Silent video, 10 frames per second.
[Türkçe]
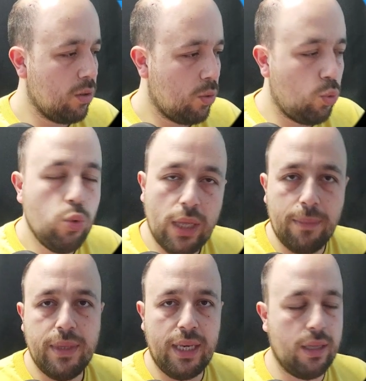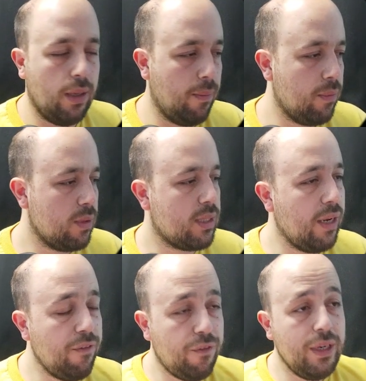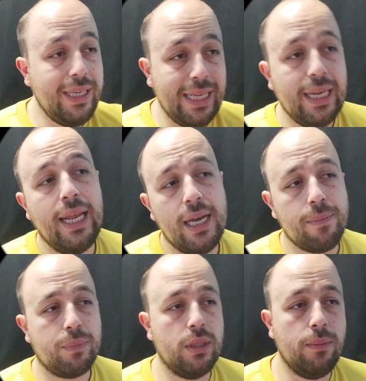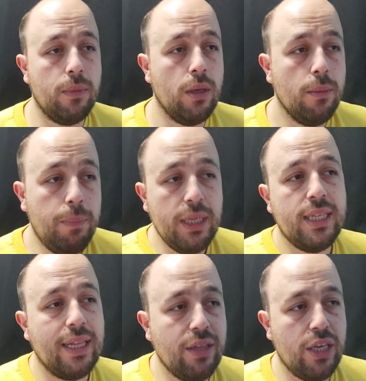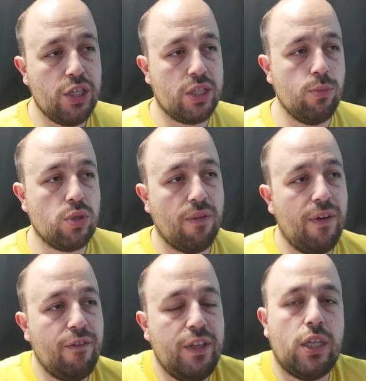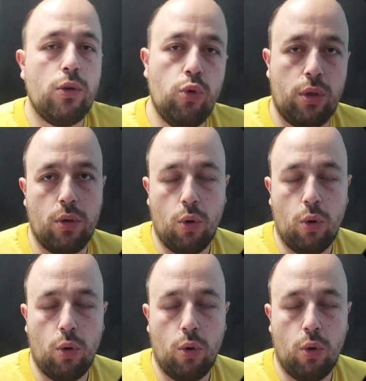gündemdeydi. Sayfayı yenile yaptım. Birden değişti. Bu sefer Vita ünü